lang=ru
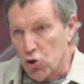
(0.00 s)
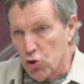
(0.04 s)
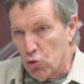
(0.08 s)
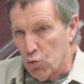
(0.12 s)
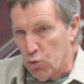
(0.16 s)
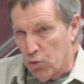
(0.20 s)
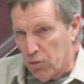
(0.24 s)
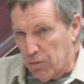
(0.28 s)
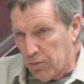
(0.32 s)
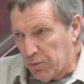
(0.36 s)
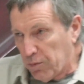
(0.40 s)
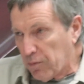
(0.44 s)

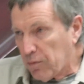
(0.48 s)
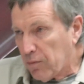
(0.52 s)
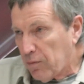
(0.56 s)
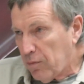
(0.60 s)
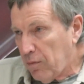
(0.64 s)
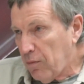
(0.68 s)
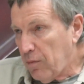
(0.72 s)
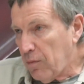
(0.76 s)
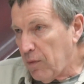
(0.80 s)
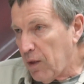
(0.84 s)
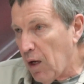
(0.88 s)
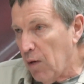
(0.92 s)
что
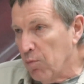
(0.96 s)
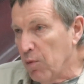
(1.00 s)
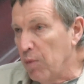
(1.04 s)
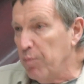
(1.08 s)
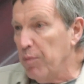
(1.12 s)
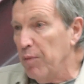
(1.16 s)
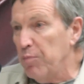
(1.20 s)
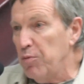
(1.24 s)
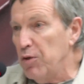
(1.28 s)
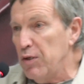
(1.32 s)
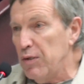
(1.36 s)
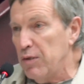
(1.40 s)
мы
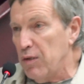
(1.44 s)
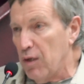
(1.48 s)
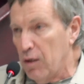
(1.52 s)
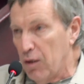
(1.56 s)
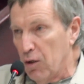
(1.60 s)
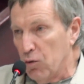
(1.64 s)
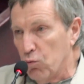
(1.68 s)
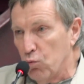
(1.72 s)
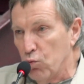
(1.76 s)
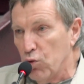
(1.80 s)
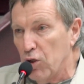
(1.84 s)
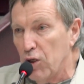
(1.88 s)

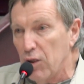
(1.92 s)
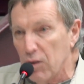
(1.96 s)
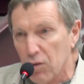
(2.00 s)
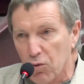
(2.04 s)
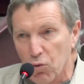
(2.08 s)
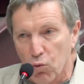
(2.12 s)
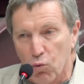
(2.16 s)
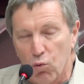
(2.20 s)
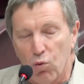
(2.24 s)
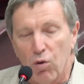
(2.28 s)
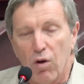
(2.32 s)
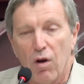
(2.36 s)
победили эту
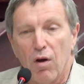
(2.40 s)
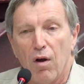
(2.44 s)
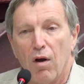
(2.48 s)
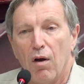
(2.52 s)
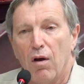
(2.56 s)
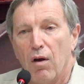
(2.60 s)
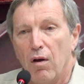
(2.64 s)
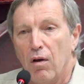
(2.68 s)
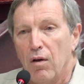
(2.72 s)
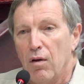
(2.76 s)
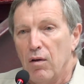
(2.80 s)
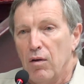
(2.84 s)
гидру,
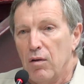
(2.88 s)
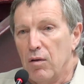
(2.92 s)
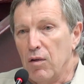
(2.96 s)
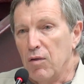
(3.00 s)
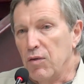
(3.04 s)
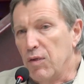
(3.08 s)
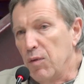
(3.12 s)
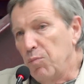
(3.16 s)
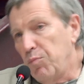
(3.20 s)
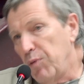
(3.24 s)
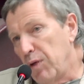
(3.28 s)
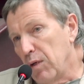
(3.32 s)

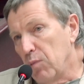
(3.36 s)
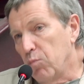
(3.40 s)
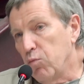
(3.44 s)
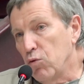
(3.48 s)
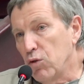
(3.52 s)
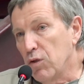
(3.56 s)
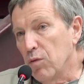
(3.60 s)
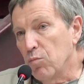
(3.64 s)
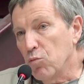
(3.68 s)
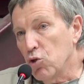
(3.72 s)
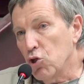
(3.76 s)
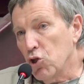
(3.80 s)
и теперь
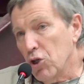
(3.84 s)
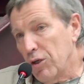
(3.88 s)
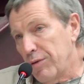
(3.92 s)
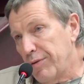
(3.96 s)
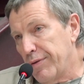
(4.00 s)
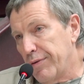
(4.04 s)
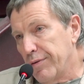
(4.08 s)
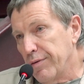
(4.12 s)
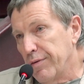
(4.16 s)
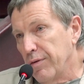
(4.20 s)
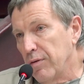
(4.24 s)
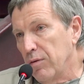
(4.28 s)
будем
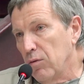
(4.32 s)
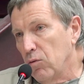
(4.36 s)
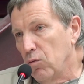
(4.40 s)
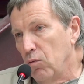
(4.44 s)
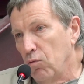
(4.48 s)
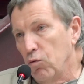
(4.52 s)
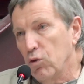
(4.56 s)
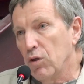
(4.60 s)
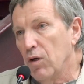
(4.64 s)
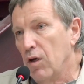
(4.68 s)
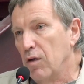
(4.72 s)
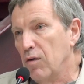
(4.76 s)
жить, э,
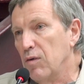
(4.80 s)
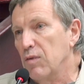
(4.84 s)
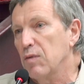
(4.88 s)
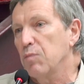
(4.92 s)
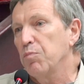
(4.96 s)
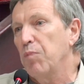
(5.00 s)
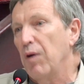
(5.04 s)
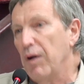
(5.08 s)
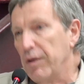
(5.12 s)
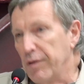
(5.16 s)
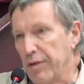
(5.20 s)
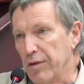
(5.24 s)
ну вот как
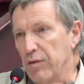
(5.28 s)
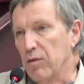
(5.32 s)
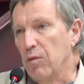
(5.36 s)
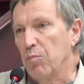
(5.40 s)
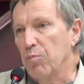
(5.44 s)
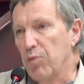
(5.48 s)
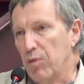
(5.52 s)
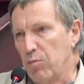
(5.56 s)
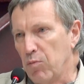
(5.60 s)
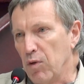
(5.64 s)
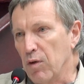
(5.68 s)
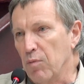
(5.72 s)
Испания,
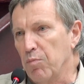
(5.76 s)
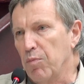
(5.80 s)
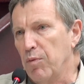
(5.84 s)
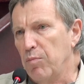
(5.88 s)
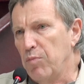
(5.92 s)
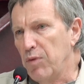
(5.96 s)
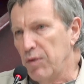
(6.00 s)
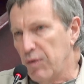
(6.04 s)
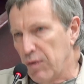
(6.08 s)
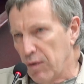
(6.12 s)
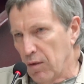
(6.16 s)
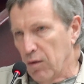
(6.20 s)
например,
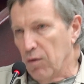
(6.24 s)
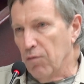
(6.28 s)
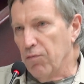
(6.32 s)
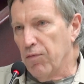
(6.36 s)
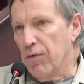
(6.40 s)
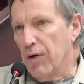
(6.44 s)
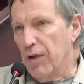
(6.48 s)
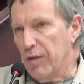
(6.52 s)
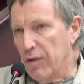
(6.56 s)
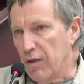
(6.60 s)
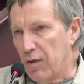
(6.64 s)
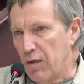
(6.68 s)
победила
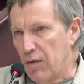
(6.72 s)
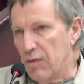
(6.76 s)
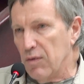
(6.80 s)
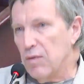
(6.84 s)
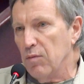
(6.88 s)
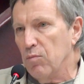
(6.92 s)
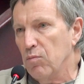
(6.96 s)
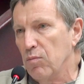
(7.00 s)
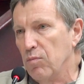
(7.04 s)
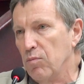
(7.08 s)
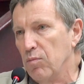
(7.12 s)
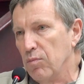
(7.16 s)

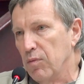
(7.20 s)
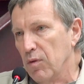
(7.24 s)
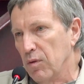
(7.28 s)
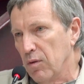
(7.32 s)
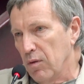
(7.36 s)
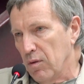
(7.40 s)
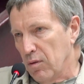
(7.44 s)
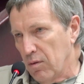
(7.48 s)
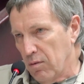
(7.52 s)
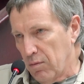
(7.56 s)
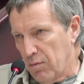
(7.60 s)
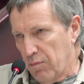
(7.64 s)
франкизм,
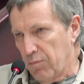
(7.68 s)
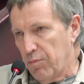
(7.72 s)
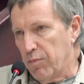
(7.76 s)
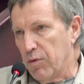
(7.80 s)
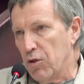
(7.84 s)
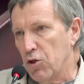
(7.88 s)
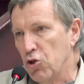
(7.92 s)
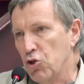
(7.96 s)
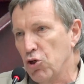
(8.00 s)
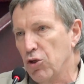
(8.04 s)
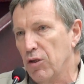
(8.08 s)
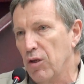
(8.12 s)
э,
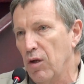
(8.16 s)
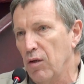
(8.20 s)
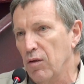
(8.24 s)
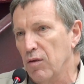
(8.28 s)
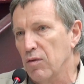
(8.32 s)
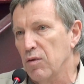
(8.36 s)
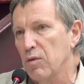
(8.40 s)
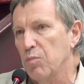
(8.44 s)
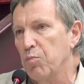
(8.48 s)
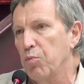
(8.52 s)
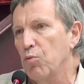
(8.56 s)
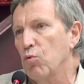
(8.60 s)

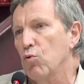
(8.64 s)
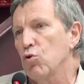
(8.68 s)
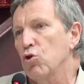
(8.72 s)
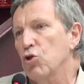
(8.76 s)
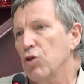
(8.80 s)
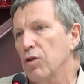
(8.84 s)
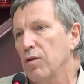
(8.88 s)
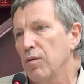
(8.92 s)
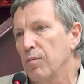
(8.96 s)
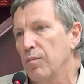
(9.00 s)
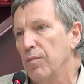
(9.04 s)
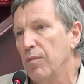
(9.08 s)
рассчиталась с
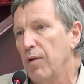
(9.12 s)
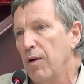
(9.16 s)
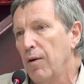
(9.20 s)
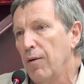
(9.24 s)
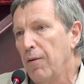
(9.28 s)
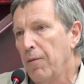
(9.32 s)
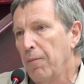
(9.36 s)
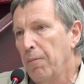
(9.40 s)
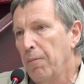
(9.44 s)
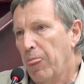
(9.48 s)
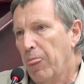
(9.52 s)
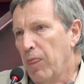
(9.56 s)
прошлым,
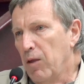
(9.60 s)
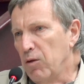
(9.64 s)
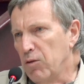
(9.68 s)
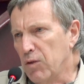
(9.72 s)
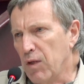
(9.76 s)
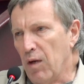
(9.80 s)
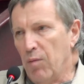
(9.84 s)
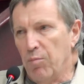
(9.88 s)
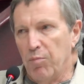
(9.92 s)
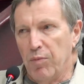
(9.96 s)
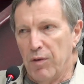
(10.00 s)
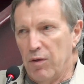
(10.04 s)
и
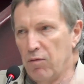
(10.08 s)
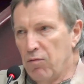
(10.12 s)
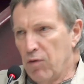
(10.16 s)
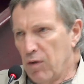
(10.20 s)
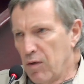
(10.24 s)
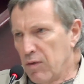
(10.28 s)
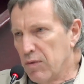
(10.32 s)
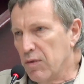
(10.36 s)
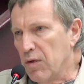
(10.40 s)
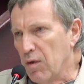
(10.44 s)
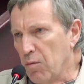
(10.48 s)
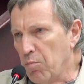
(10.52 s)
там
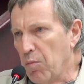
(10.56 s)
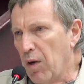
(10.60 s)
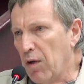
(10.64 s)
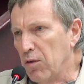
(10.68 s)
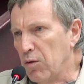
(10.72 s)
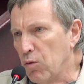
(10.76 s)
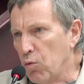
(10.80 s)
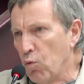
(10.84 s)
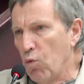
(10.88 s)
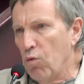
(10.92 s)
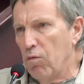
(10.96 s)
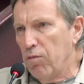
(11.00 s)
появились
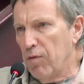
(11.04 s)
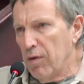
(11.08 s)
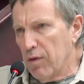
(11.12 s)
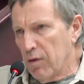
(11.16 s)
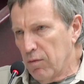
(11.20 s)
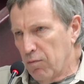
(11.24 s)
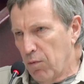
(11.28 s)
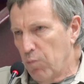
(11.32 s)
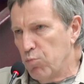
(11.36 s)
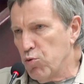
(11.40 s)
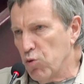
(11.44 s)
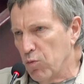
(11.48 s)

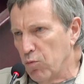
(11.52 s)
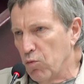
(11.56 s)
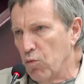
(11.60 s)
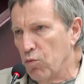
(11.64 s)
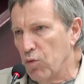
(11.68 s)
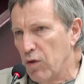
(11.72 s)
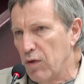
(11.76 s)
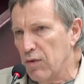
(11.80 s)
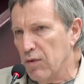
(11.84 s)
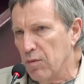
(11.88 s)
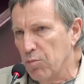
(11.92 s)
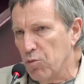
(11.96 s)
Альмадовар, в общем,
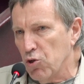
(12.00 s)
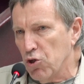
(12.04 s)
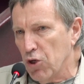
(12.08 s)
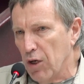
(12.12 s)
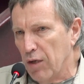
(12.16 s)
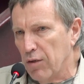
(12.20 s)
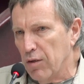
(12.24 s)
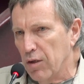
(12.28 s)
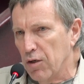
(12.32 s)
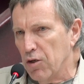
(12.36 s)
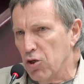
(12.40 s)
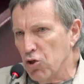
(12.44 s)
другие
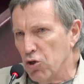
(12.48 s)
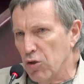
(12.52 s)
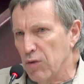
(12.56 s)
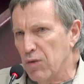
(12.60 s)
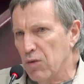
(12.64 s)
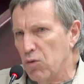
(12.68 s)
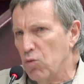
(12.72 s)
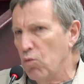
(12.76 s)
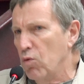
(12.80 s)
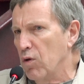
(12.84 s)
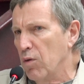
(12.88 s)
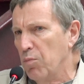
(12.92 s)
замечательные
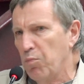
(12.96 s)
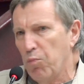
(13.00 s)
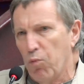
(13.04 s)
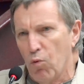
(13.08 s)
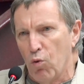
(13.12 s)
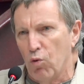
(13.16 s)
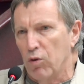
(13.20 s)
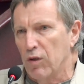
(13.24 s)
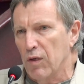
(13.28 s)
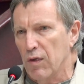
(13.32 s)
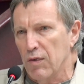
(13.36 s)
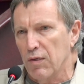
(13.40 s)
режиссеры,
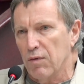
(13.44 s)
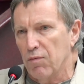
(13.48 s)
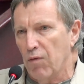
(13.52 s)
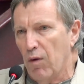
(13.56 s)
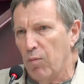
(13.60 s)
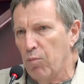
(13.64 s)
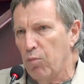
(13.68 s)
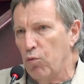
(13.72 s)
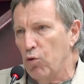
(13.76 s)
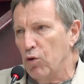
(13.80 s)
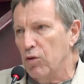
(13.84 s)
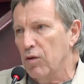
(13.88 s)
полная
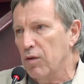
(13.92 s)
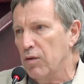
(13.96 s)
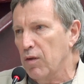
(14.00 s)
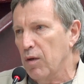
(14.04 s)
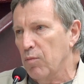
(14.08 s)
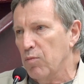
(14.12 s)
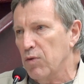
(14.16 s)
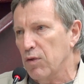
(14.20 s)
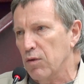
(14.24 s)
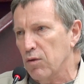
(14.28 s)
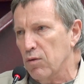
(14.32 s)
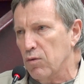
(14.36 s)
свобода,
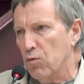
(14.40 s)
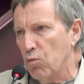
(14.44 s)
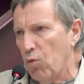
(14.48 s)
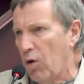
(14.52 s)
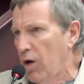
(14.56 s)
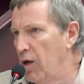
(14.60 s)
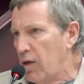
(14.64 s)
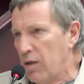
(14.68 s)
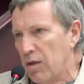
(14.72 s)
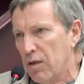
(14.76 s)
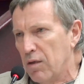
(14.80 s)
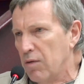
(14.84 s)
там
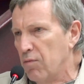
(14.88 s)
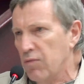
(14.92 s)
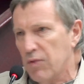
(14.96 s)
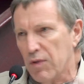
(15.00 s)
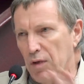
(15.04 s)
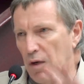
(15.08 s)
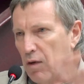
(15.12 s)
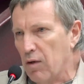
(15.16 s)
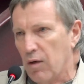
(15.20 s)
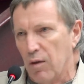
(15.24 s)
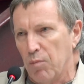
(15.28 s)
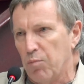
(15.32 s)
сексуальная,
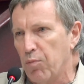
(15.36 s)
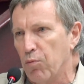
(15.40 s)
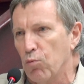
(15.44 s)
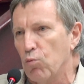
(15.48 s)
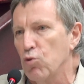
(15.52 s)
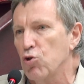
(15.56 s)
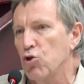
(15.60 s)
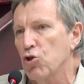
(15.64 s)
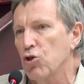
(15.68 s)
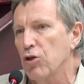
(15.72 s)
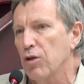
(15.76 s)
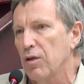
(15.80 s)
всякое
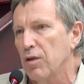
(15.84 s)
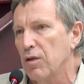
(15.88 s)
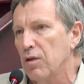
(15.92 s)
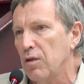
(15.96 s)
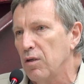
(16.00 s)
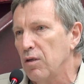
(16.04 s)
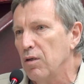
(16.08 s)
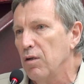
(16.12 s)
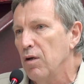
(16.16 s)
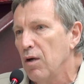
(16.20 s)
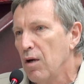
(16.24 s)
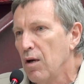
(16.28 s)
прочее.
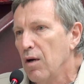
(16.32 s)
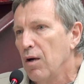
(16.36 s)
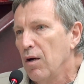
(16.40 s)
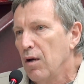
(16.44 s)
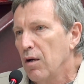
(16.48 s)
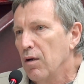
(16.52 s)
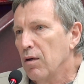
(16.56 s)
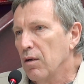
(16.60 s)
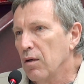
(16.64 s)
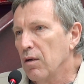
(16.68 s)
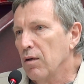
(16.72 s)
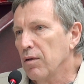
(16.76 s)
И,
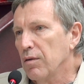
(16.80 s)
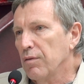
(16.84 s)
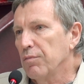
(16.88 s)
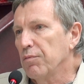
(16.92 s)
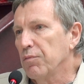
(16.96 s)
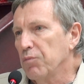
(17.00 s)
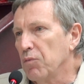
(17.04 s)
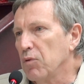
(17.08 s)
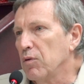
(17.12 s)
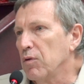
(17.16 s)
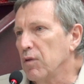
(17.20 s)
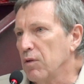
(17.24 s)

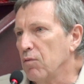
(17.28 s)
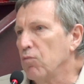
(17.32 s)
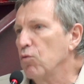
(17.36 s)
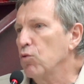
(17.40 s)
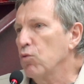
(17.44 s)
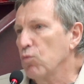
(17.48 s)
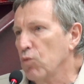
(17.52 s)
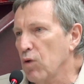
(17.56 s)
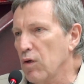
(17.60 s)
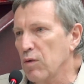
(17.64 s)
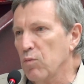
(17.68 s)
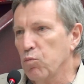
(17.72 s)
э, и
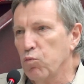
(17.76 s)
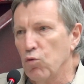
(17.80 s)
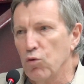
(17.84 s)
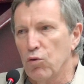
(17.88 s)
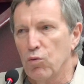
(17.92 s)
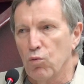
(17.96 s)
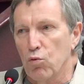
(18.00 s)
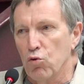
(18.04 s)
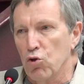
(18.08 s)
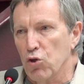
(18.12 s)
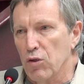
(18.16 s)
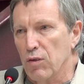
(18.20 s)
вот у нас
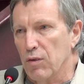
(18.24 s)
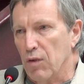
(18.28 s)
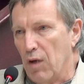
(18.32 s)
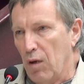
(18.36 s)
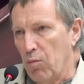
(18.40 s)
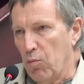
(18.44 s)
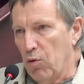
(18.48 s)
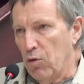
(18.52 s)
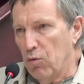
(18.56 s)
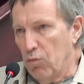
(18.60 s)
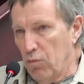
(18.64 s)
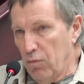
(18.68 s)
будет то же
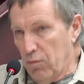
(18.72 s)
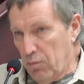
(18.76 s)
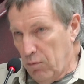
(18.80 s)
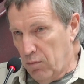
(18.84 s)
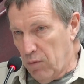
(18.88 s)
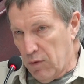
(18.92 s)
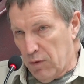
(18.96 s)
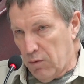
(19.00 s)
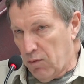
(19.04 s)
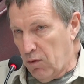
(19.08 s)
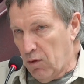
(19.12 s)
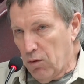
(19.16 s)
самое. Ну,
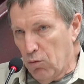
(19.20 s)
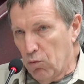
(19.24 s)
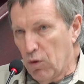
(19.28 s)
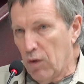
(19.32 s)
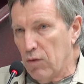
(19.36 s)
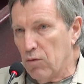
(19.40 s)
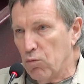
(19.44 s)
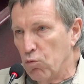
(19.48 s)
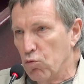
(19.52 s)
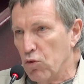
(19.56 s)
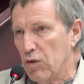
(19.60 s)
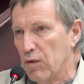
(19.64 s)
действительно, у
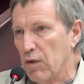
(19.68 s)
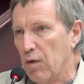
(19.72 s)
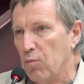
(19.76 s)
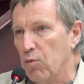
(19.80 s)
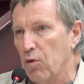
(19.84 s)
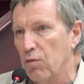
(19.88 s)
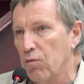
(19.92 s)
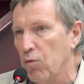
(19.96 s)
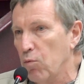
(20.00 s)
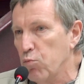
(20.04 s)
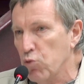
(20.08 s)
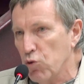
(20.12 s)
нас то же
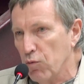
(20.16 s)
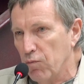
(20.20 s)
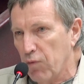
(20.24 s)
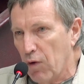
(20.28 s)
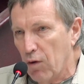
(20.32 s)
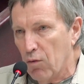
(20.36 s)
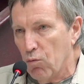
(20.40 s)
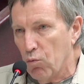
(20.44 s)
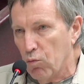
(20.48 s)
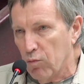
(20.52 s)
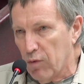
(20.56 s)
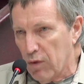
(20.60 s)
самое, в общем, в
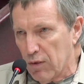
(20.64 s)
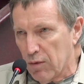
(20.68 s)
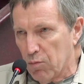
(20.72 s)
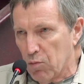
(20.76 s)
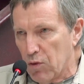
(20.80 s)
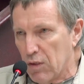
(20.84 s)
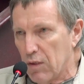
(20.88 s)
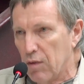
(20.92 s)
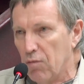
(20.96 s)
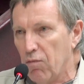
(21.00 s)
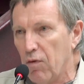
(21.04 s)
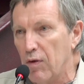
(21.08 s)
каком-то
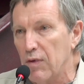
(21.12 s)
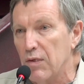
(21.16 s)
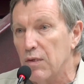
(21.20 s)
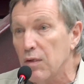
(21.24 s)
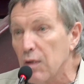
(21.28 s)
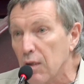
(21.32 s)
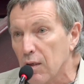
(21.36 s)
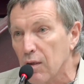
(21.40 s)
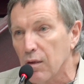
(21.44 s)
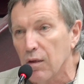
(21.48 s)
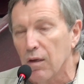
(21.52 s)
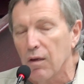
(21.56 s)
смысле
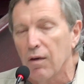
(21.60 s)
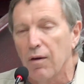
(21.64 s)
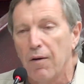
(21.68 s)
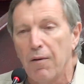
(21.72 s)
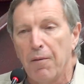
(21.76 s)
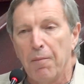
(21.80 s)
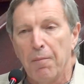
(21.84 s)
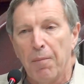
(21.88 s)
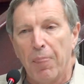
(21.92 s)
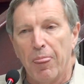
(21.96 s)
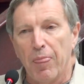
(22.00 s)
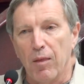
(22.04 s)
возникло
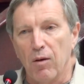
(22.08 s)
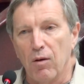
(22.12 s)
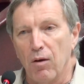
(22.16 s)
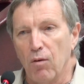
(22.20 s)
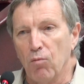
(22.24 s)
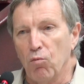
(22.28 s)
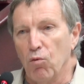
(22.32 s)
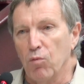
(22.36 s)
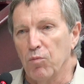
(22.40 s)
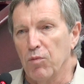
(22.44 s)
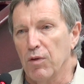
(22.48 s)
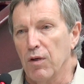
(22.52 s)
на
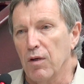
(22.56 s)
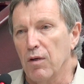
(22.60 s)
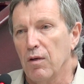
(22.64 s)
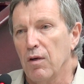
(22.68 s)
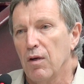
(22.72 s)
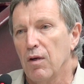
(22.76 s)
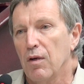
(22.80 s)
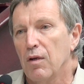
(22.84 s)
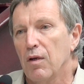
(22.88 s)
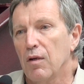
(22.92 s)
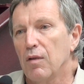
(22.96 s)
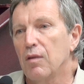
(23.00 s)
каком-то
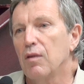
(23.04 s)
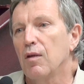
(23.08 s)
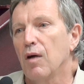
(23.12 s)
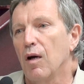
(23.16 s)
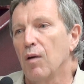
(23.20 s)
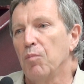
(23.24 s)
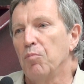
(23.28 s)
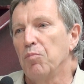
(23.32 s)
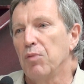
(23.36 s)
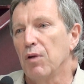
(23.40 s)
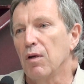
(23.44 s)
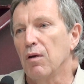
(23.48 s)

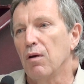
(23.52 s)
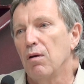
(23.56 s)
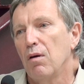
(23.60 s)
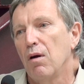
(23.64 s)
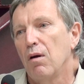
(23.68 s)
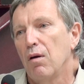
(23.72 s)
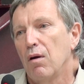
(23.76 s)
этапе.